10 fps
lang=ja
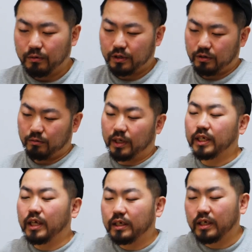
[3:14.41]
面白い馬
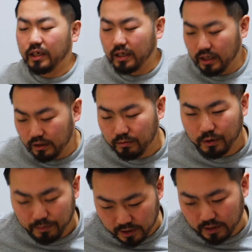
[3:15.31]
じゃないかなと
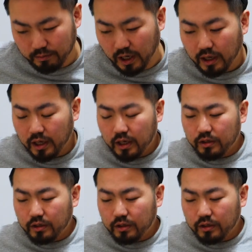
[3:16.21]
思いますまあ